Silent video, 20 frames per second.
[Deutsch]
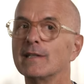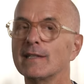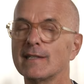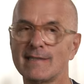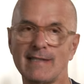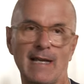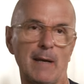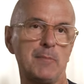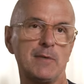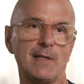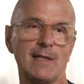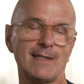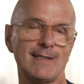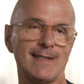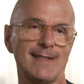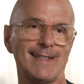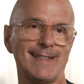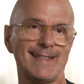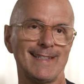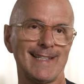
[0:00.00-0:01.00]
ich selbst jetzt
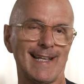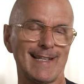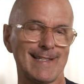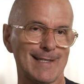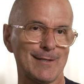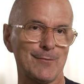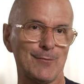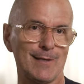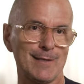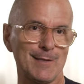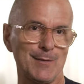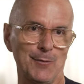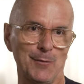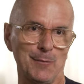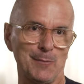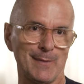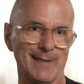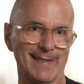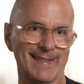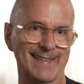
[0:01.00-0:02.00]
nicht in dieser
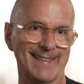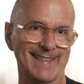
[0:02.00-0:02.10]
Situation bin.